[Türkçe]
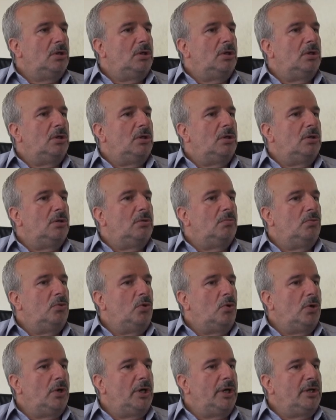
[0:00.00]
e,
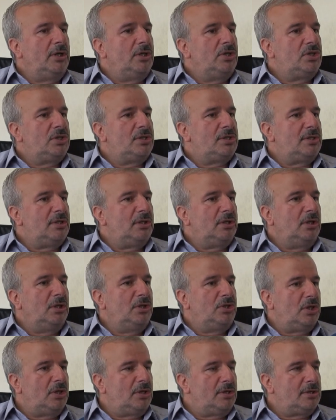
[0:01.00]
bu olayın
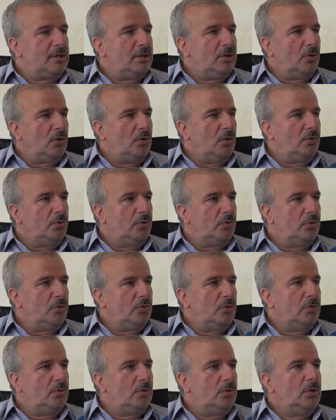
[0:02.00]
içerisinde
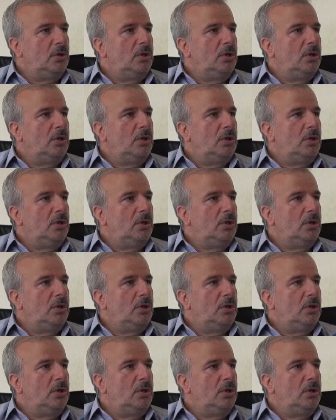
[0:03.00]
olduğunu